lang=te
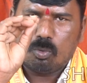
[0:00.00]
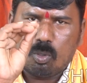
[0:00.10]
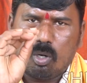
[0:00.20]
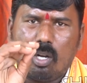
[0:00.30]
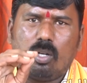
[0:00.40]

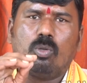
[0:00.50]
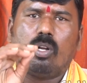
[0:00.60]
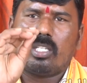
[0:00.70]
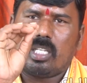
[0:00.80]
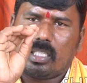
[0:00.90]
నూరులో
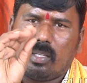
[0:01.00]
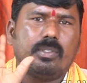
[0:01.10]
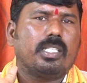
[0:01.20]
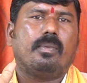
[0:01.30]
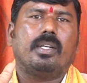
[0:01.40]
నూరుల శాతం
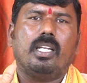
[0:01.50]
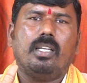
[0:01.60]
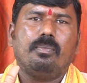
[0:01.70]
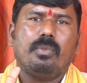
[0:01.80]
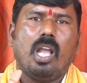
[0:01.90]
నిజమండి
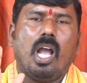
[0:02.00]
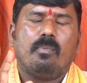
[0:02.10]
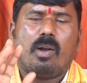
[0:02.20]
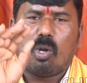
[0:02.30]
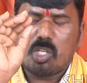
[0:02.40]

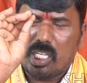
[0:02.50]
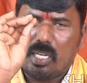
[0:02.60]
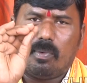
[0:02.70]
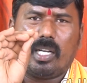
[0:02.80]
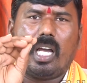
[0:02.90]
మాకు
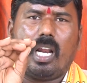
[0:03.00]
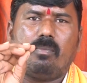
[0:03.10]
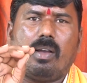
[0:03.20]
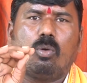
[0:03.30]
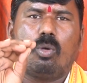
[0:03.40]
వచ్చిన ప్రకారం మా